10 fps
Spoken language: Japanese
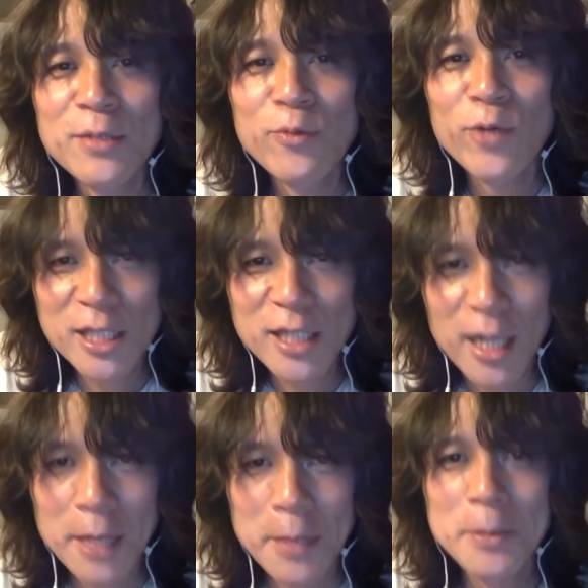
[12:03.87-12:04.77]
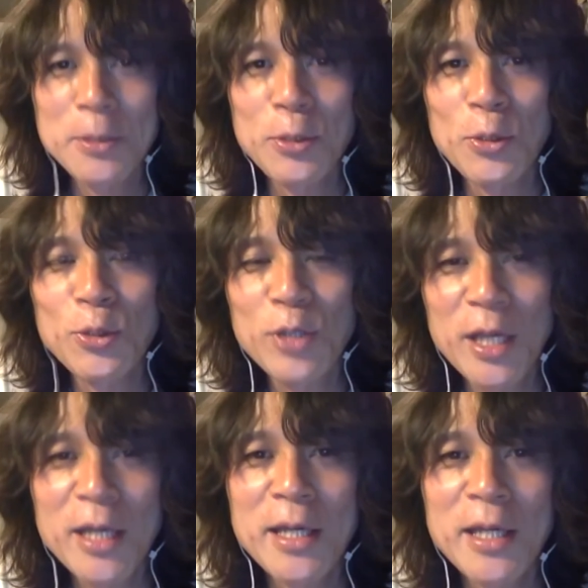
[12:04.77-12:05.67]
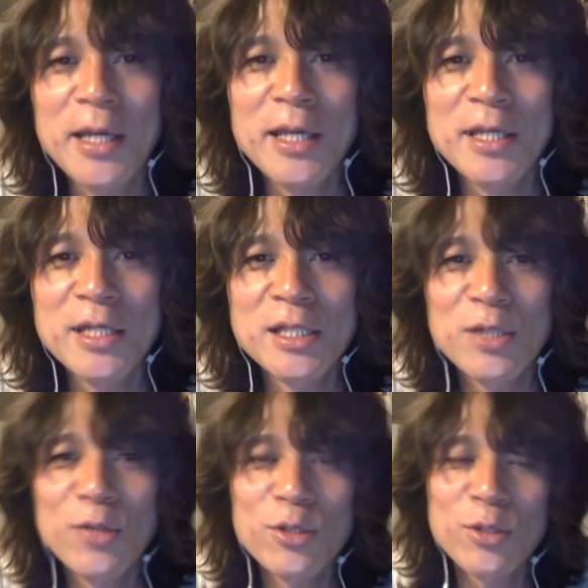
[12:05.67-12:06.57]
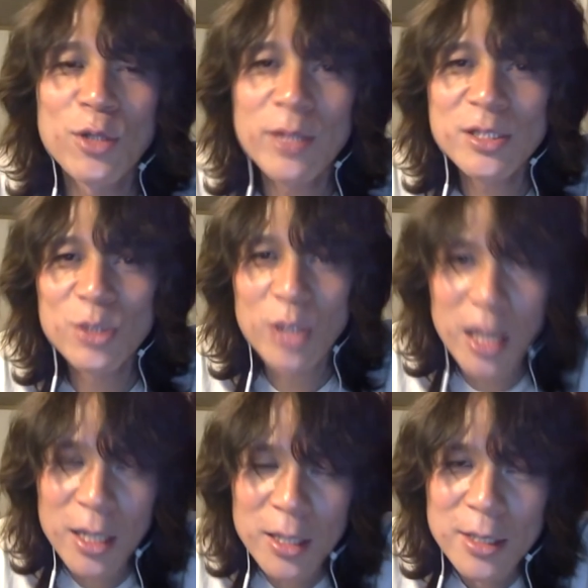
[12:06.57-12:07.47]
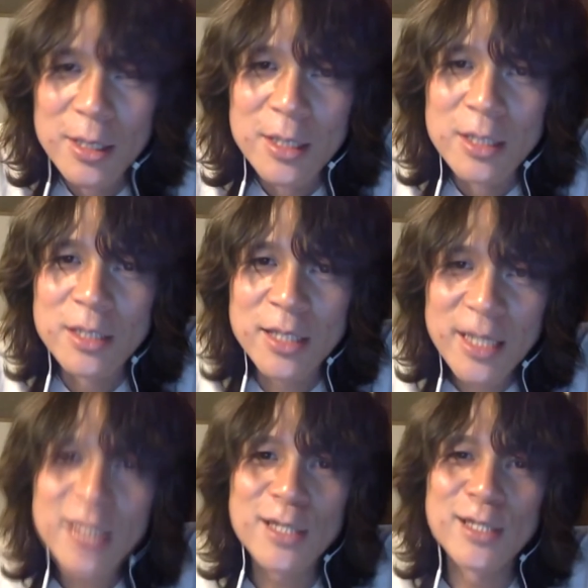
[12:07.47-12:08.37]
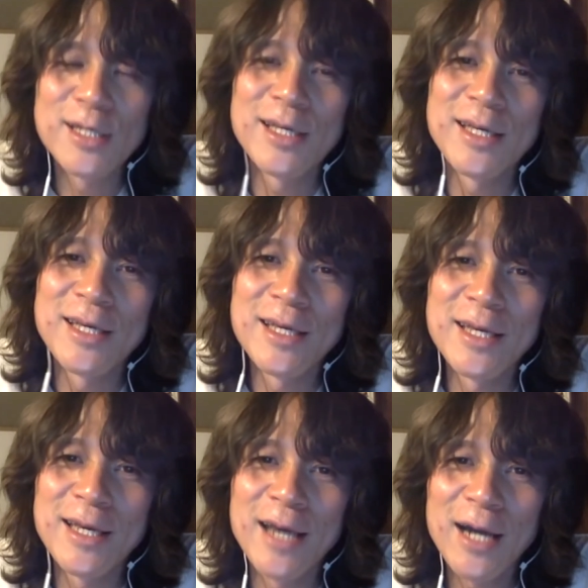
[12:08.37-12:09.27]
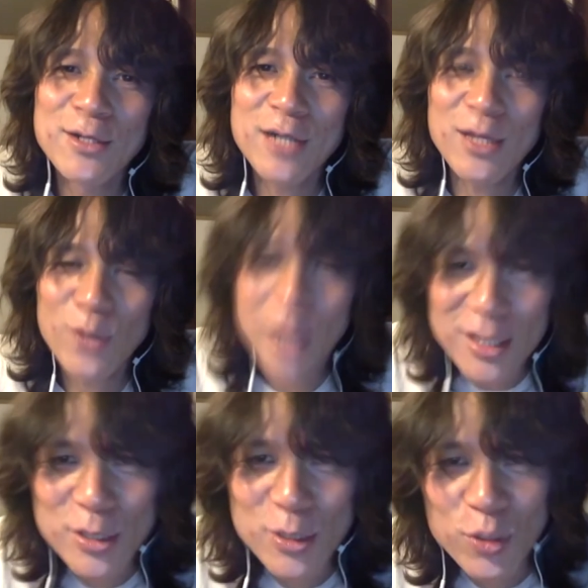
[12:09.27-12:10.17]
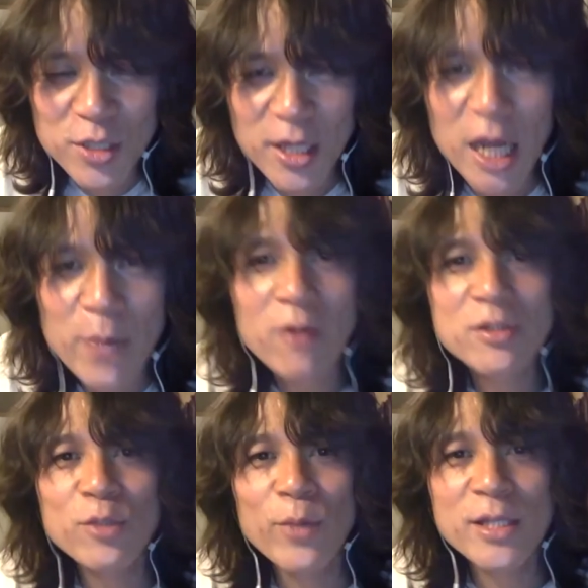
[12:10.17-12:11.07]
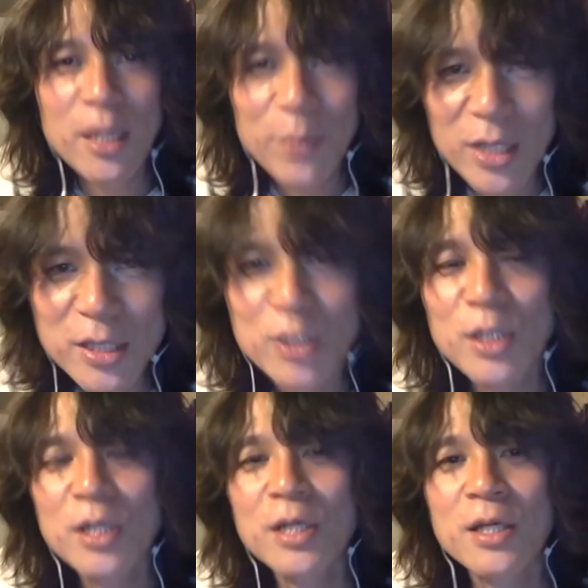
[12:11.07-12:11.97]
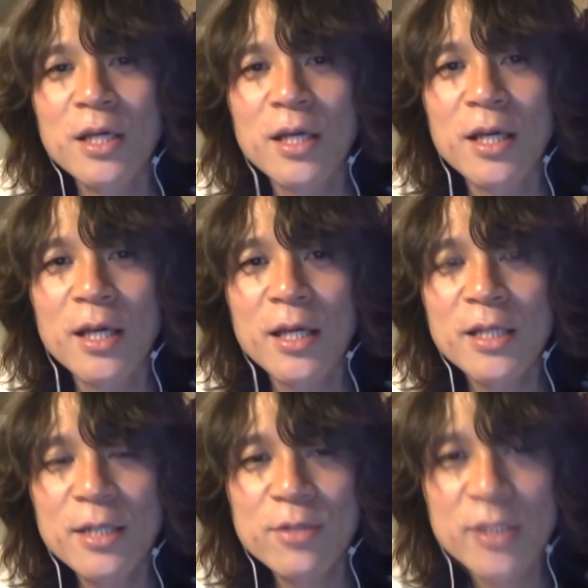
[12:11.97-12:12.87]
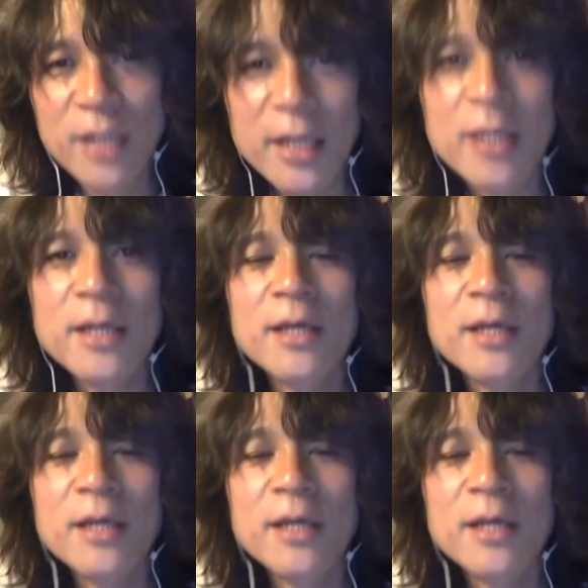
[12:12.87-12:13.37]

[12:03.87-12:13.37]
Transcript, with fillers: 私がということで、えー、必死こいておりますのでぜひ、えー、はるかとはつ、そしてライブハウスのマスターピース、えー、来てください。